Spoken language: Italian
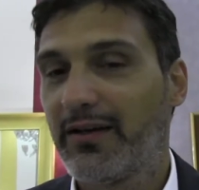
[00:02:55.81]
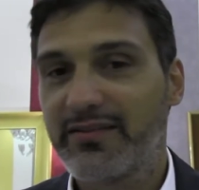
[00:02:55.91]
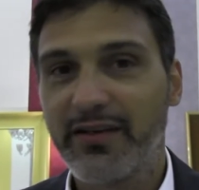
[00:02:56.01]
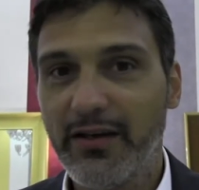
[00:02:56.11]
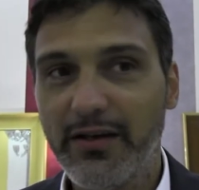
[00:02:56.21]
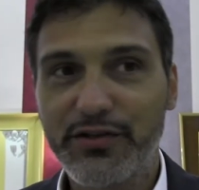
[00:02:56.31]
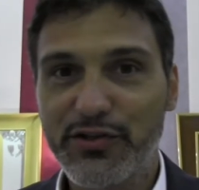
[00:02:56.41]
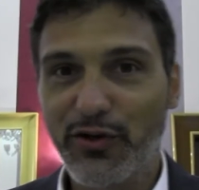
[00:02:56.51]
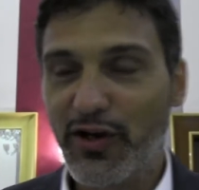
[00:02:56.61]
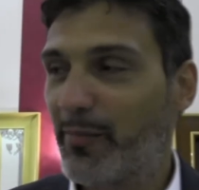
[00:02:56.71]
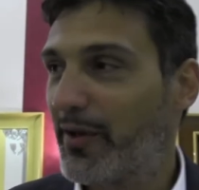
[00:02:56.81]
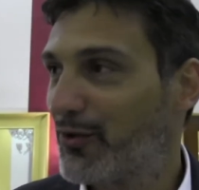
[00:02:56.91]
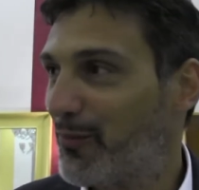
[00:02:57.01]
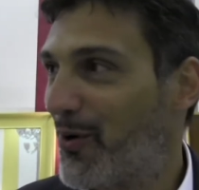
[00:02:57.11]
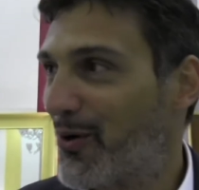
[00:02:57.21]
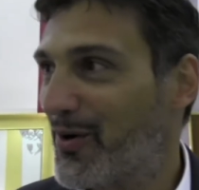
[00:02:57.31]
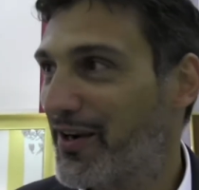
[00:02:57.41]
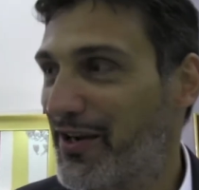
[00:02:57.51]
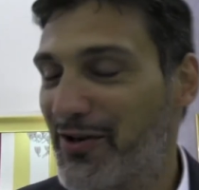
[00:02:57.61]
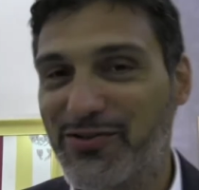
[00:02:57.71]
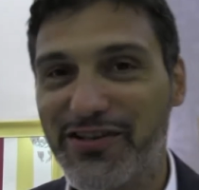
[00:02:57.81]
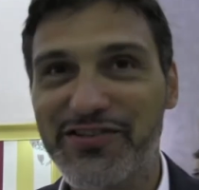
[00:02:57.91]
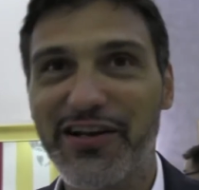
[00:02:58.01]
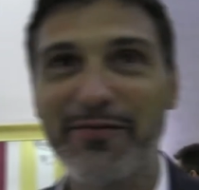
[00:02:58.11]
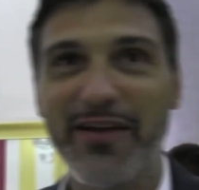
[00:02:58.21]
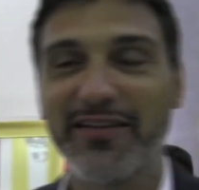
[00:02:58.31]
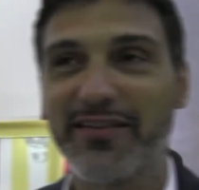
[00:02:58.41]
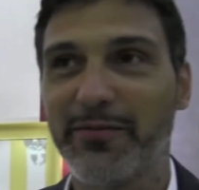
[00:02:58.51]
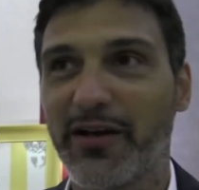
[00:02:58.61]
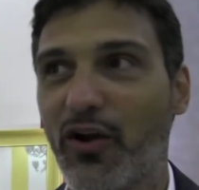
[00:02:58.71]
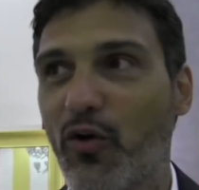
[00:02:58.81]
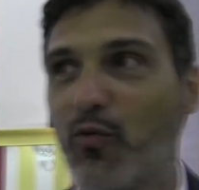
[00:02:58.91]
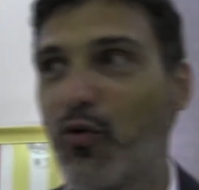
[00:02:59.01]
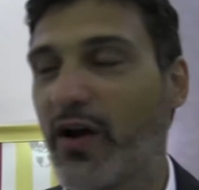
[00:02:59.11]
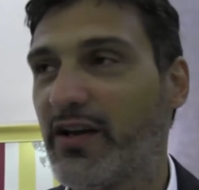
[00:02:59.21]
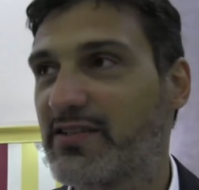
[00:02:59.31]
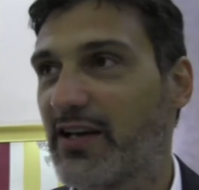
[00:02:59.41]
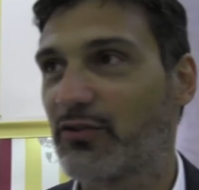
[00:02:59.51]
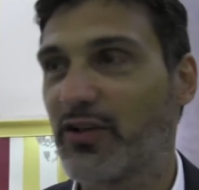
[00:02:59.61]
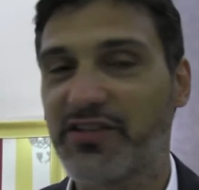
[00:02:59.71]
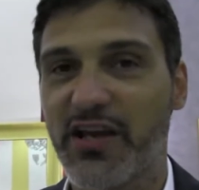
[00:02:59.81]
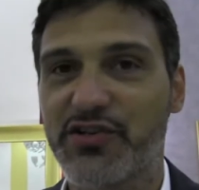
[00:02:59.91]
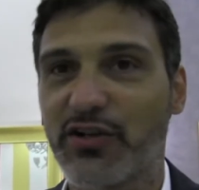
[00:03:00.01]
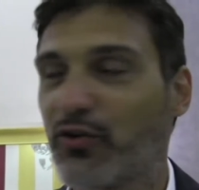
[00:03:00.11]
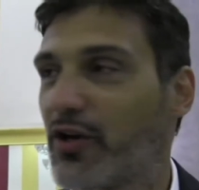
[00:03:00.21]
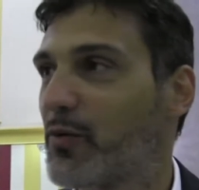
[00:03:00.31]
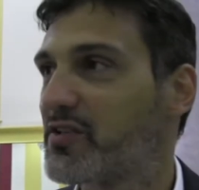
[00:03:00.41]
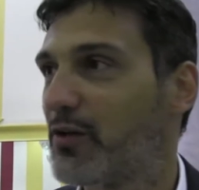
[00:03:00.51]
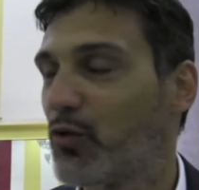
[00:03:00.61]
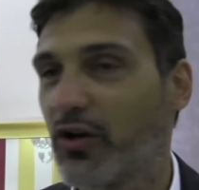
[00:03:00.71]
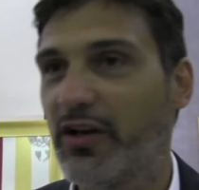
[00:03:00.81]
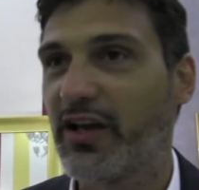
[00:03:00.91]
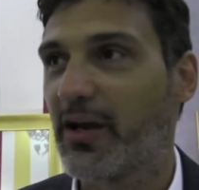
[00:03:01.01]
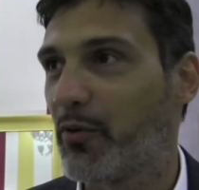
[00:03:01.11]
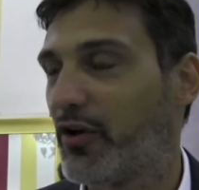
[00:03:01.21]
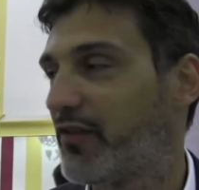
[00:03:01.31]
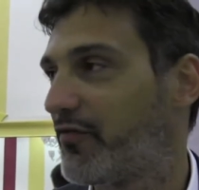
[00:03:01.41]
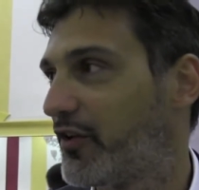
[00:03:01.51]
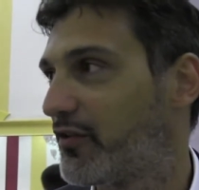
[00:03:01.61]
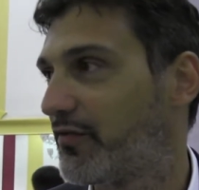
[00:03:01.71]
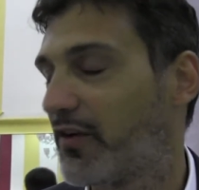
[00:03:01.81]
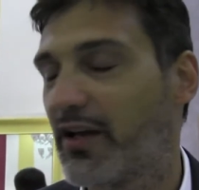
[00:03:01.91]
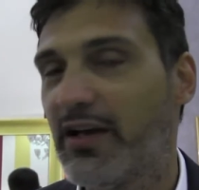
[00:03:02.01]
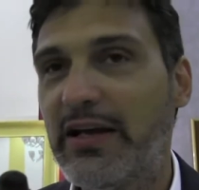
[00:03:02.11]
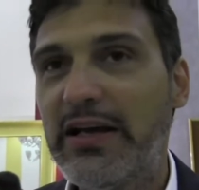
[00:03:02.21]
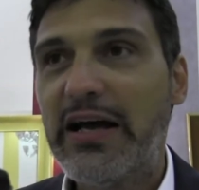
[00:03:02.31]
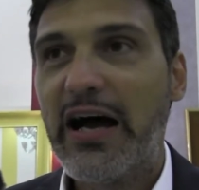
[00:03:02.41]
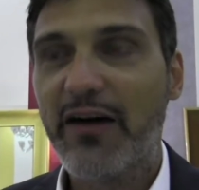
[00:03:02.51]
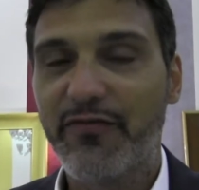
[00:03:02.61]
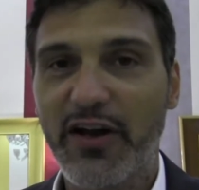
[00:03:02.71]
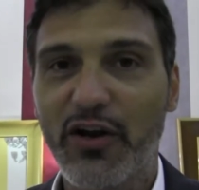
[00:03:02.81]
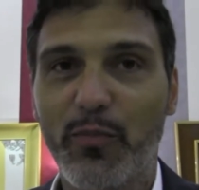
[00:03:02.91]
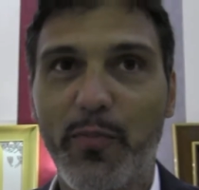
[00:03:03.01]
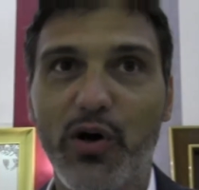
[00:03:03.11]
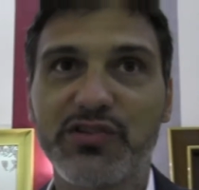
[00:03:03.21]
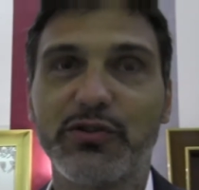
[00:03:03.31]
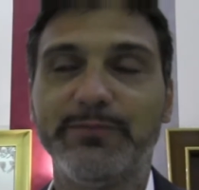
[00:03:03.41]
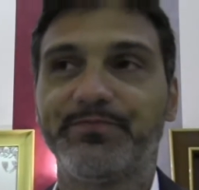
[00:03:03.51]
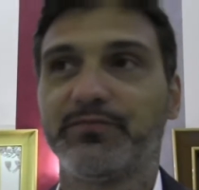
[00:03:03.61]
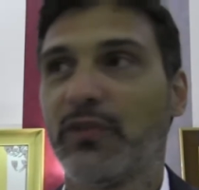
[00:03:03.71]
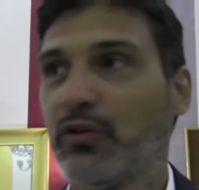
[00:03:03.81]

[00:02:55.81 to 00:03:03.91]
Eh, sì, lì ci sto capendo poco anch'io, sinceramente, perché comunque ha iniziato da schiacciatore questa World League e poi è rifinito a fare, a fare l'opposto.